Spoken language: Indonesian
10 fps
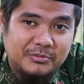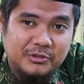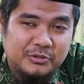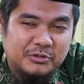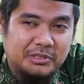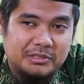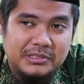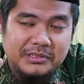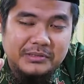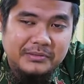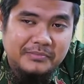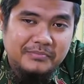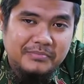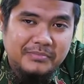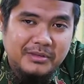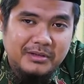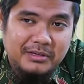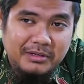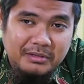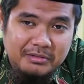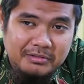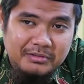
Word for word: cuma nyontohin saja. Ya,